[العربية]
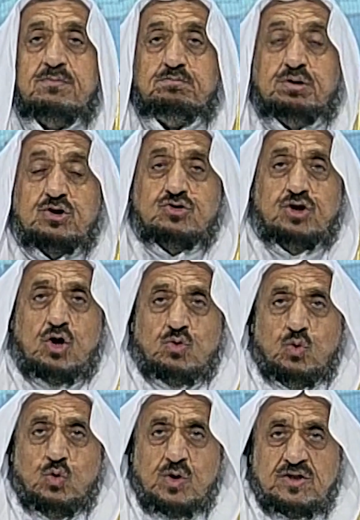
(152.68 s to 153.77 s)

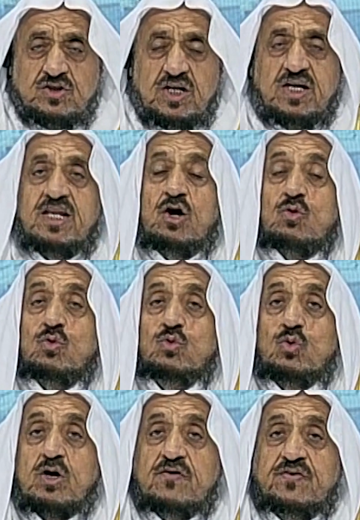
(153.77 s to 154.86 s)
بالضروره
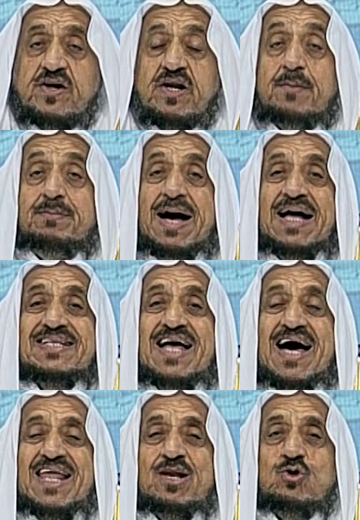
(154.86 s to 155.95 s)
نقول كفر بعد
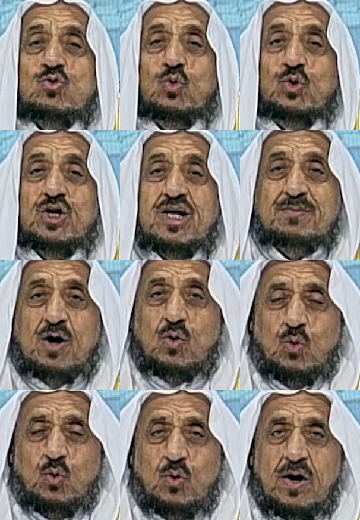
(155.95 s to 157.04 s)
ان
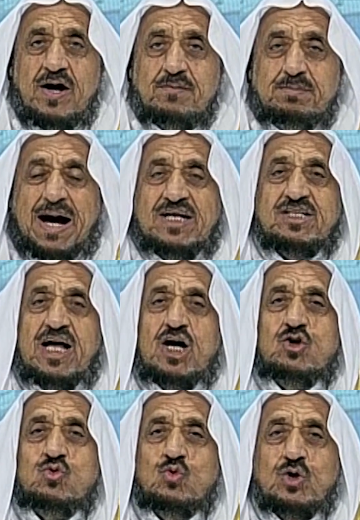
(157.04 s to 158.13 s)
نعلمه بعد
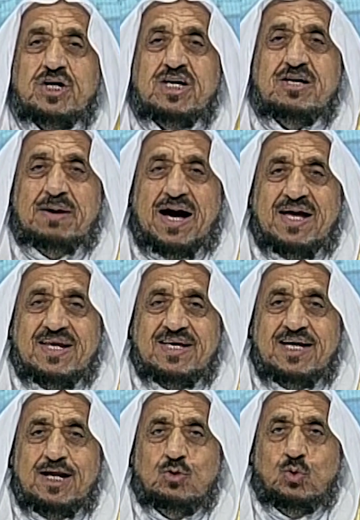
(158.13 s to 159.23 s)
ان نقيم
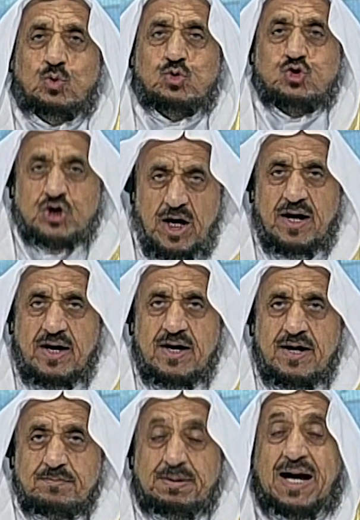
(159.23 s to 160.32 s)
عليه الحجه
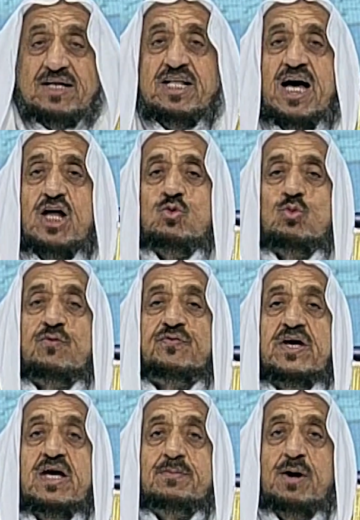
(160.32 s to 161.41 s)
بعد ان
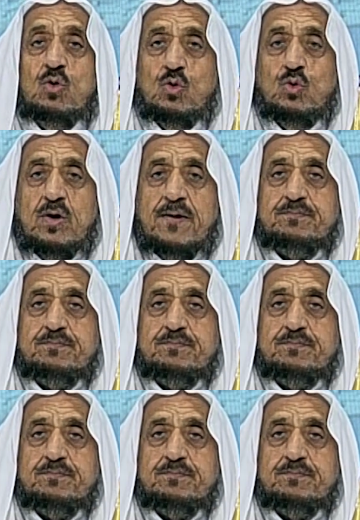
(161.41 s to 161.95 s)
نفهمه